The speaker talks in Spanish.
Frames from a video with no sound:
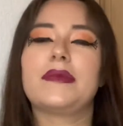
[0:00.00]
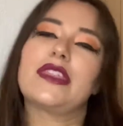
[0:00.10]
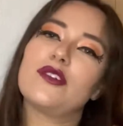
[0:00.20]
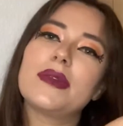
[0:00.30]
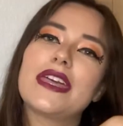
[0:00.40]
Me
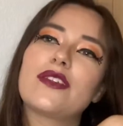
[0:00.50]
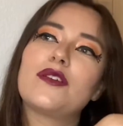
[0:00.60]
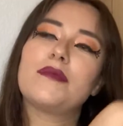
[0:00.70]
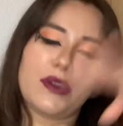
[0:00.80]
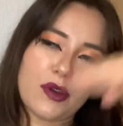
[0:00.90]
dio
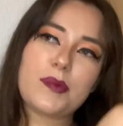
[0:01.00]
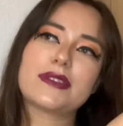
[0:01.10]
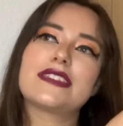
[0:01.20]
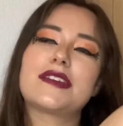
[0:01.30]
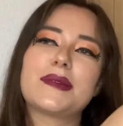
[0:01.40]
miedo, mi cuerpo
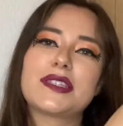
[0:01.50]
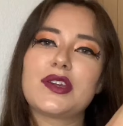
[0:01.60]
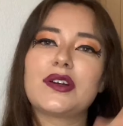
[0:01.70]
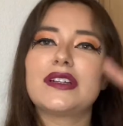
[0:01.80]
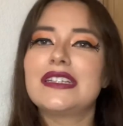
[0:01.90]
se
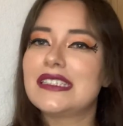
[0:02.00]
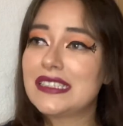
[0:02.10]
estremeció.